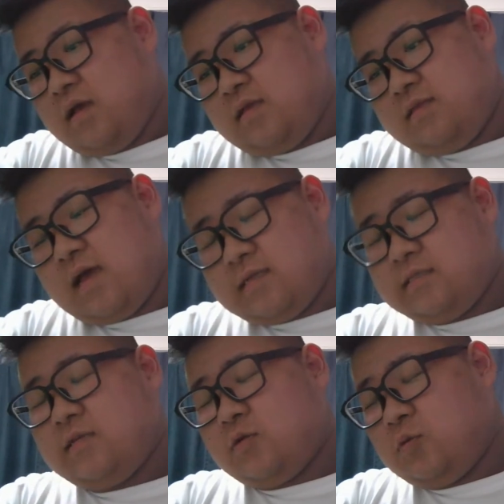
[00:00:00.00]
なん
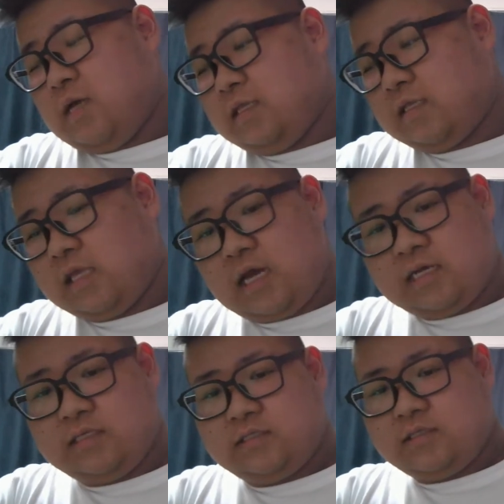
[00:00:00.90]
でルフィあんな手加
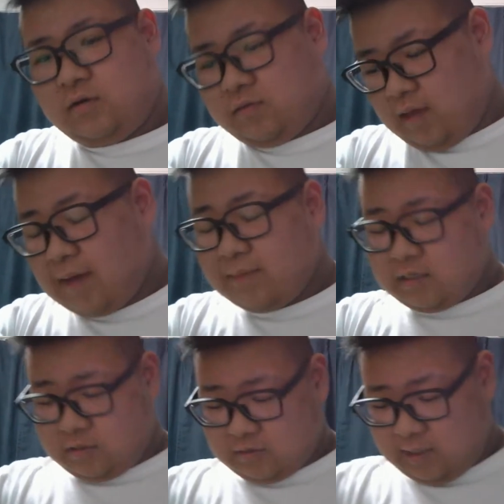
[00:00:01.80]
減するんだろうね。あんま
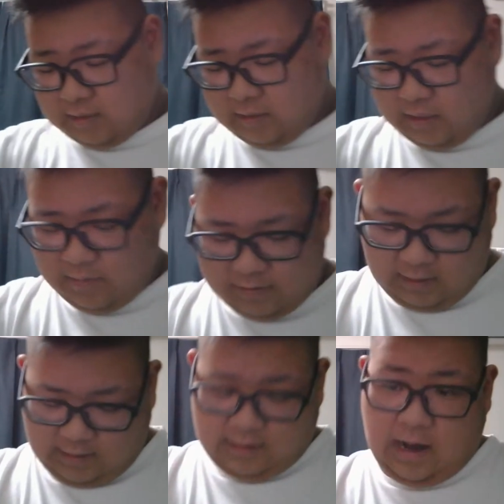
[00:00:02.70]
具体的に見て
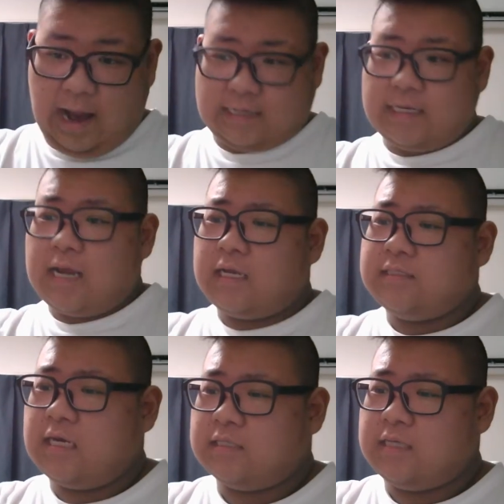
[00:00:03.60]
ないけど、明らか
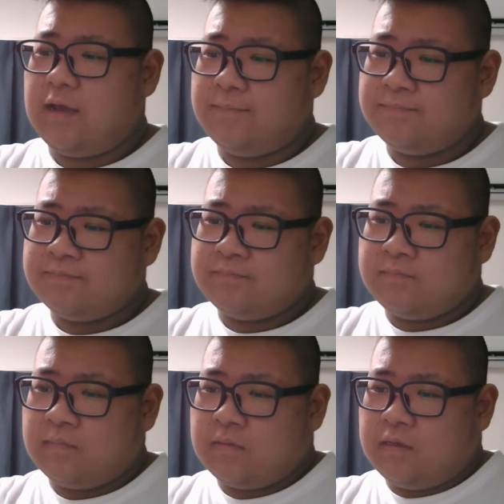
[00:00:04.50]
になんかさ、
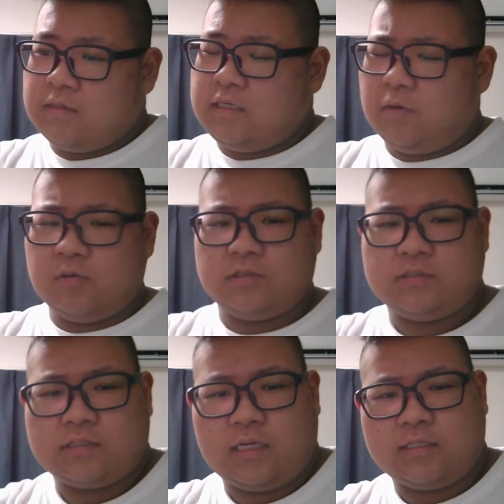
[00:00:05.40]
ギアフォース
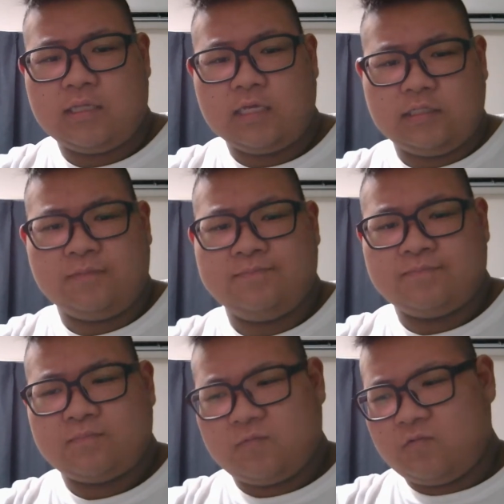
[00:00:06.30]
使ってないじゃん。
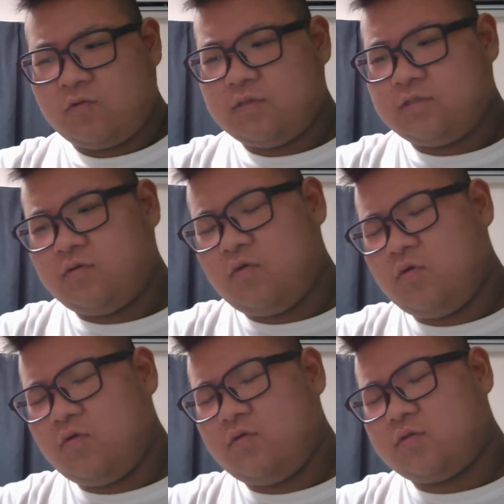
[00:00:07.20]
俺
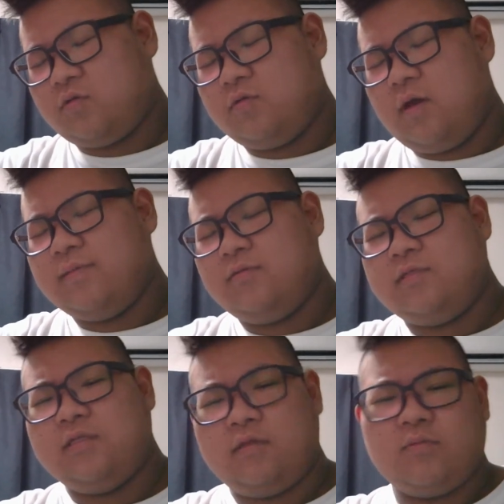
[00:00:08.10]
超そういうのやめてほ
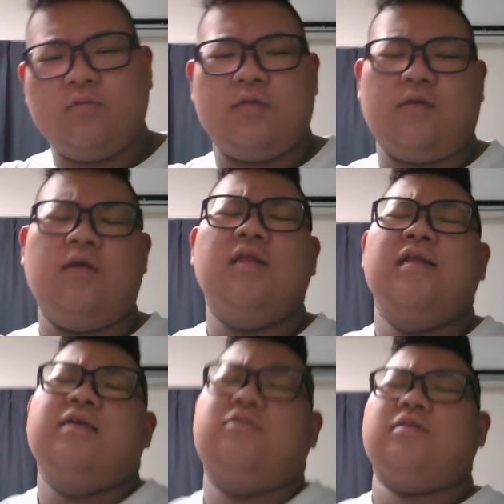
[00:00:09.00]
しいなと思うんだけど、
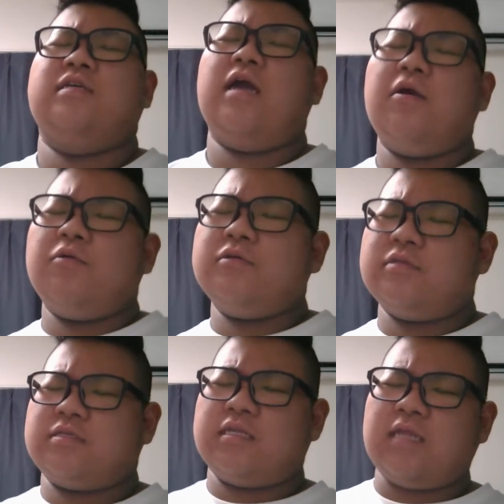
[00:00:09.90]
それ
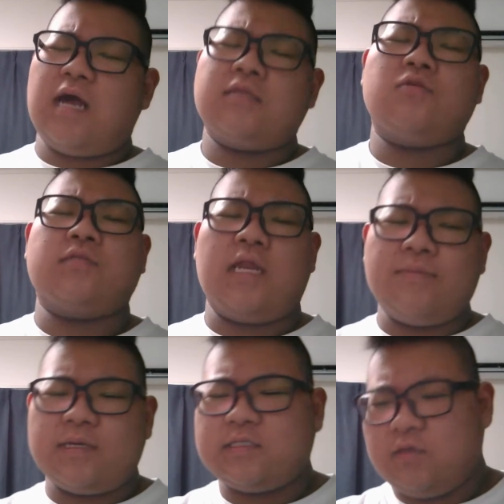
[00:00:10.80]
ギアフォース使ったら圧倒され
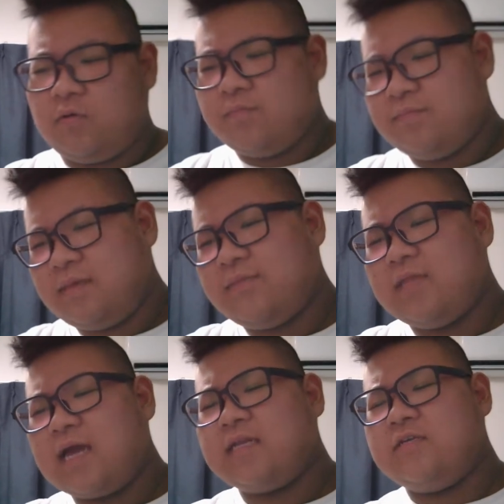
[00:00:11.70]
ますよ。まあでも
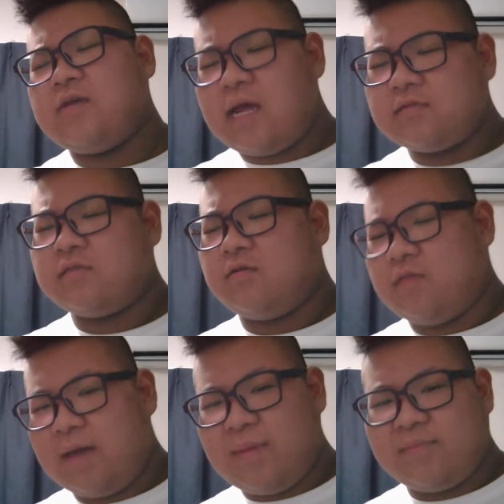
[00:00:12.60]
なんか理由があるんだろう
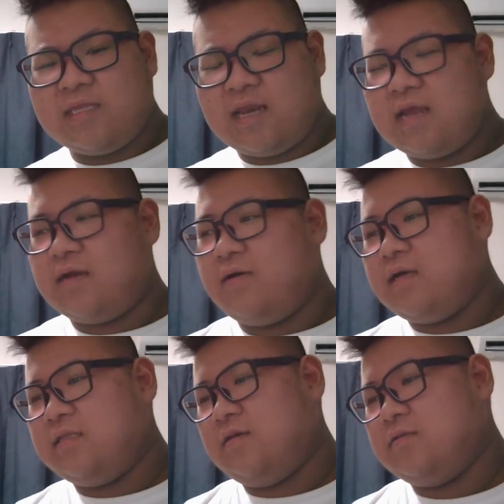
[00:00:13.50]
ね。あんま見てないからわ
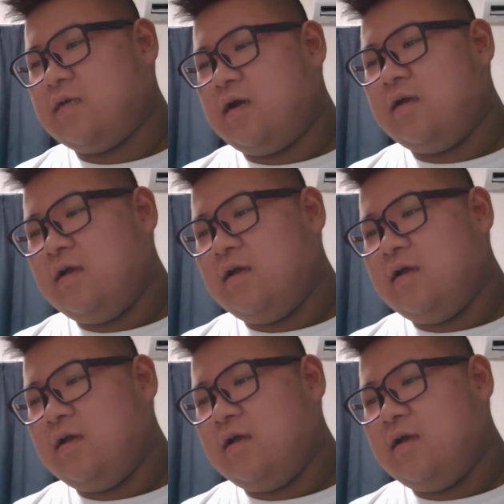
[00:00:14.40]
かんないけどさ。